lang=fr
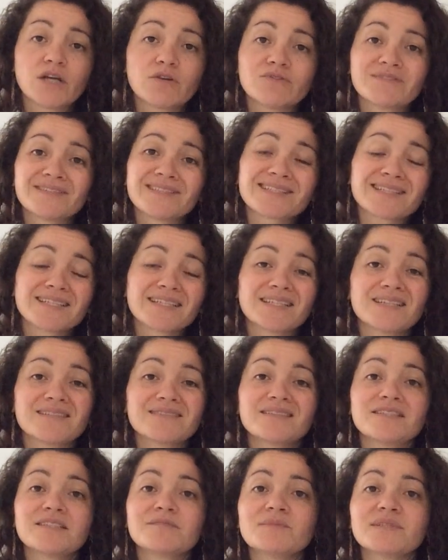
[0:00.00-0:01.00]
Le titre il est
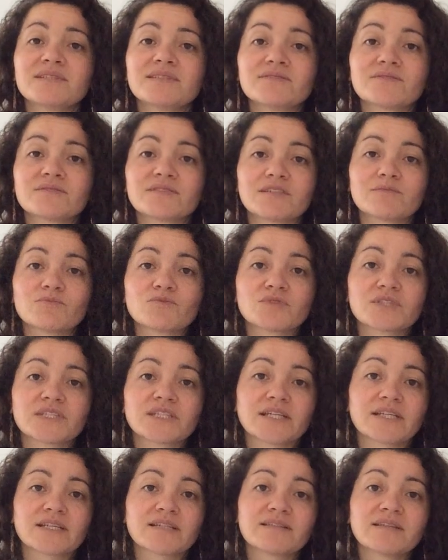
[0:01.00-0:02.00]
assez limité en termes de
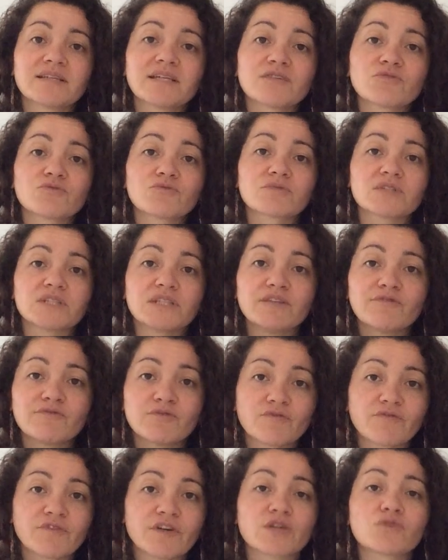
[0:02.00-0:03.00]
caractère, donc il
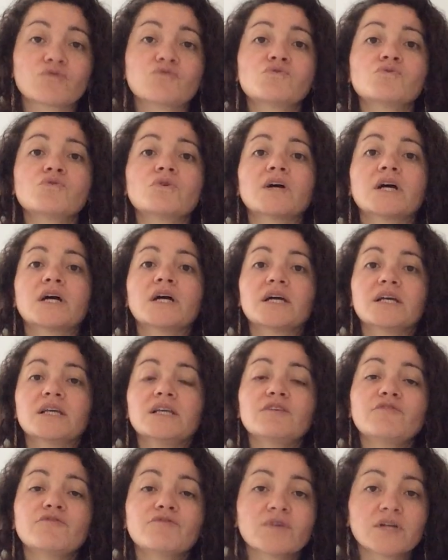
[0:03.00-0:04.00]
faut faire court,
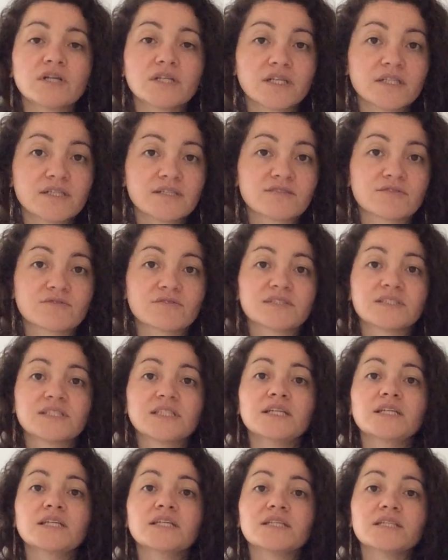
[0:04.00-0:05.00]
il faut aller à
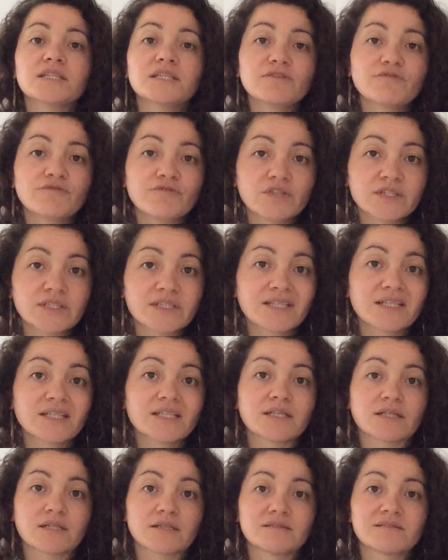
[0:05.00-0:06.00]
l'essentiel, il faut être
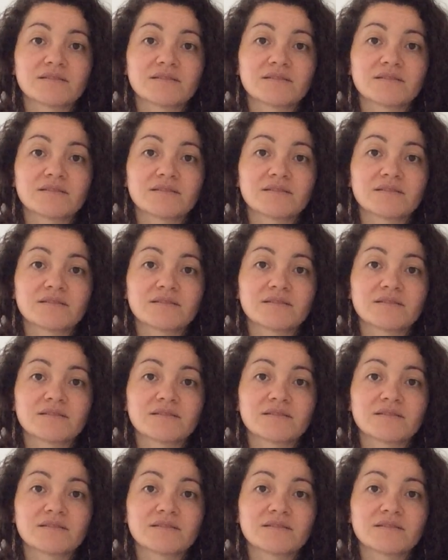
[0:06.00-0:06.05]
clair.